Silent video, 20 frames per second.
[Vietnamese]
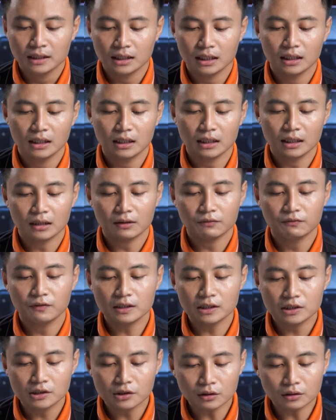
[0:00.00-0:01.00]
thì à,
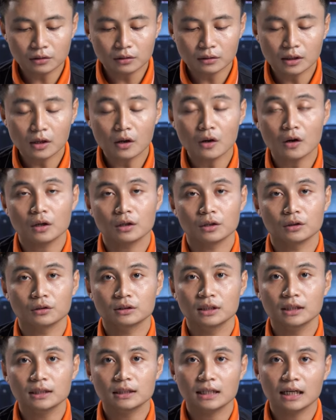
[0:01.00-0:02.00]
phía trước lo
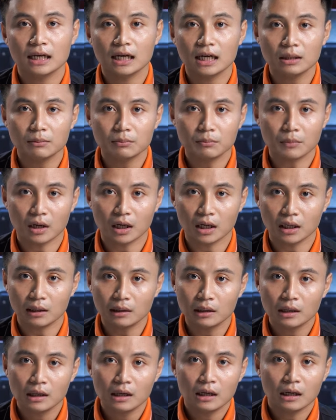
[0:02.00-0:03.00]
được thiết kế
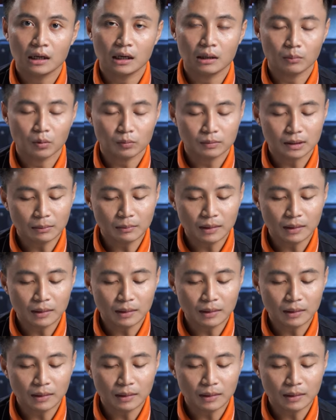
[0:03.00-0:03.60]
bởi À, một